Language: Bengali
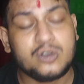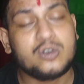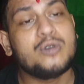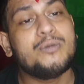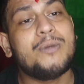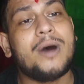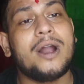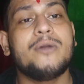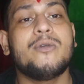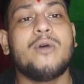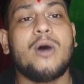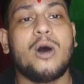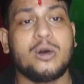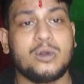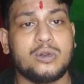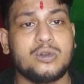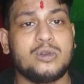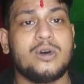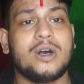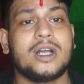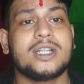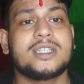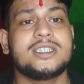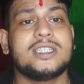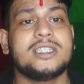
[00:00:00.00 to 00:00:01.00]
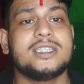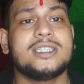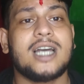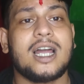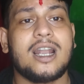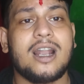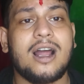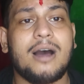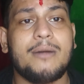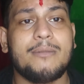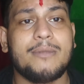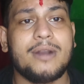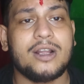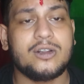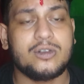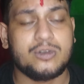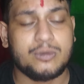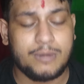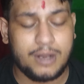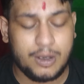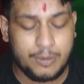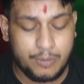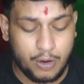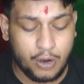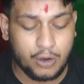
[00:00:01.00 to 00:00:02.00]
তোমার ভক্ত আছি যারা আমরা
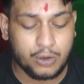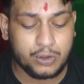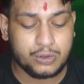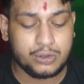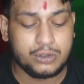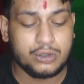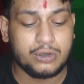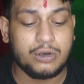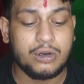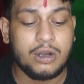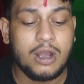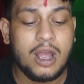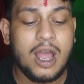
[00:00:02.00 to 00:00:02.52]
তোমার ভক্ত